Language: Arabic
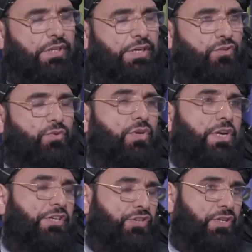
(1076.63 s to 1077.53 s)
there is no
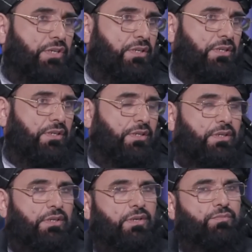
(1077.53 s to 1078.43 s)
condition.
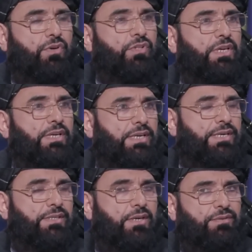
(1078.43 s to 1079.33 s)
هناك